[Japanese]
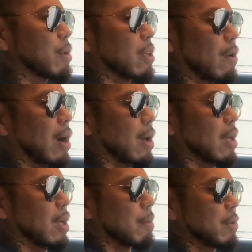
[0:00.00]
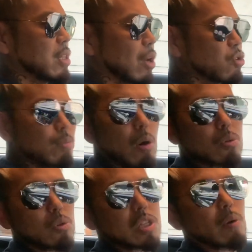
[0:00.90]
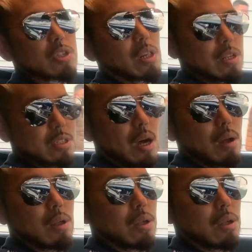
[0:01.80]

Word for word: までは、みんな馬を乗ってたわけじゃないですか。